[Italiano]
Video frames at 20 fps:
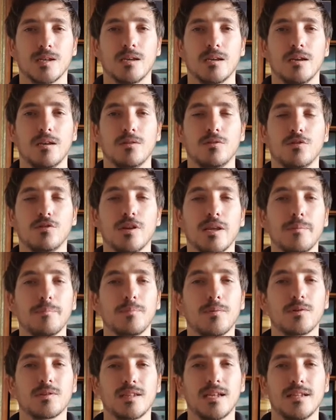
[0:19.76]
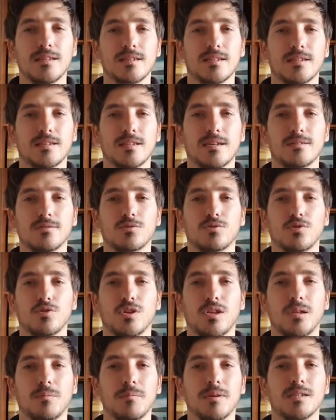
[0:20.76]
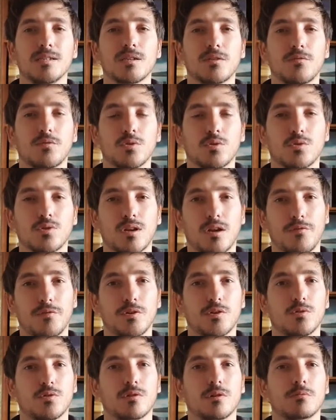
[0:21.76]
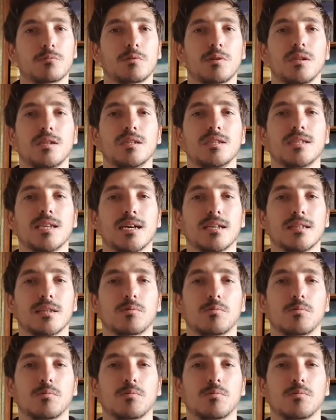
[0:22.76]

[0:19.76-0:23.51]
Non è importante tanto il mezzo fotografico che utilizzate,